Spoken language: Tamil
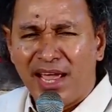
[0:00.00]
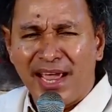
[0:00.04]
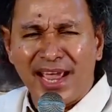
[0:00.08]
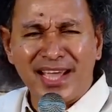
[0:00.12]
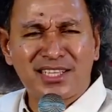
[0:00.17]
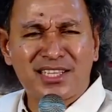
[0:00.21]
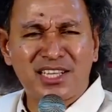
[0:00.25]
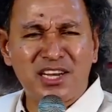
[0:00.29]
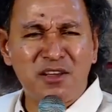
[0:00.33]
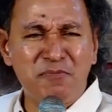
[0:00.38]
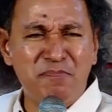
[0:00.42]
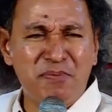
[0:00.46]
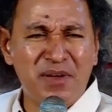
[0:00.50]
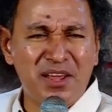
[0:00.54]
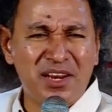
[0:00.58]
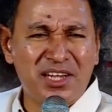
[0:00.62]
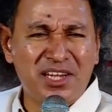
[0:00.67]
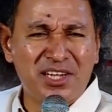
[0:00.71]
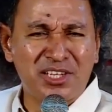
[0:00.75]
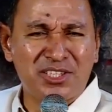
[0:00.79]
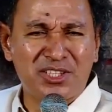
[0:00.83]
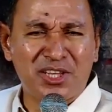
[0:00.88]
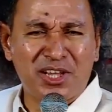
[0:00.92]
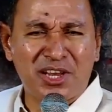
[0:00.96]
எத்தனை
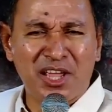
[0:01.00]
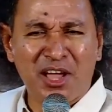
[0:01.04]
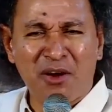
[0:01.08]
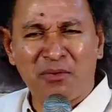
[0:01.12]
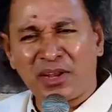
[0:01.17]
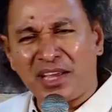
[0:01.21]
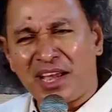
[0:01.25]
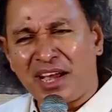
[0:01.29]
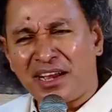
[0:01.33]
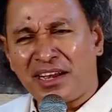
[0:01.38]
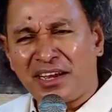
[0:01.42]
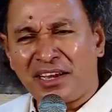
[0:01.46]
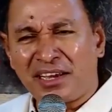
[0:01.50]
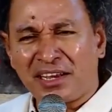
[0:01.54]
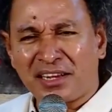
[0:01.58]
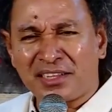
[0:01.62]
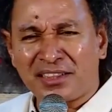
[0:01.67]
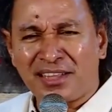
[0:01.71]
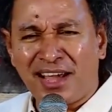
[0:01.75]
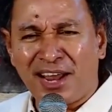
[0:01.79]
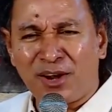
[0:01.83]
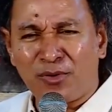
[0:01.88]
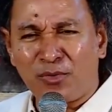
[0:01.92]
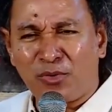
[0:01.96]
பேருக்கு தெரியும் அவர் எங்கே
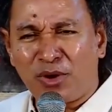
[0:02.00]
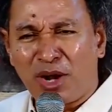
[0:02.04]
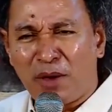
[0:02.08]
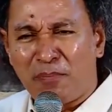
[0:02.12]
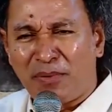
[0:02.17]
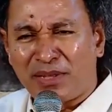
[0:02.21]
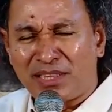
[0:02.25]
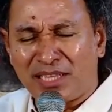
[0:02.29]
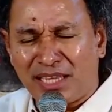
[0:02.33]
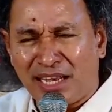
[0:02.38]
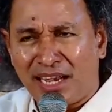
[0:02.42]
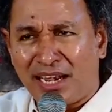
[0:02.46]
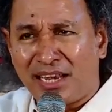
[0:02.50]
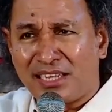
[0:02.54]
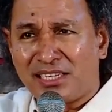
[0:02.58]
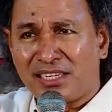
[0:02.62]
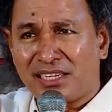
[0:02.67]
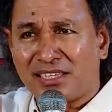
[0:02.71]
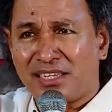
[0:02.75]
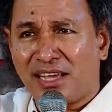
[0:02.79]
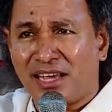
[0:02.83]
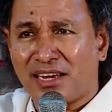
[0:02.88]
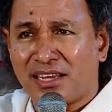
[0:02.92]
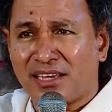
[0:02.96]
இருந்தாலும் உன்னை பற்றி
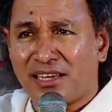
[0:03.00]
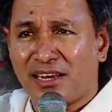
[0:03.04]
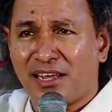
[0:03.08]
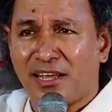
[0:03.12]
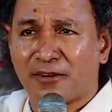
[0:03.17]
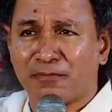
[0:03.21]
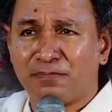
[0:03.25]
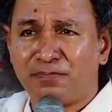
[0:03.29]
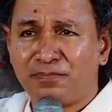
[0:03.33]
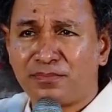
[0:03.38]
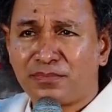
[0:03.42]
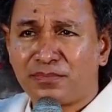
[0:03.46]
நினச்சிட்டு தான் இருக்கிறார்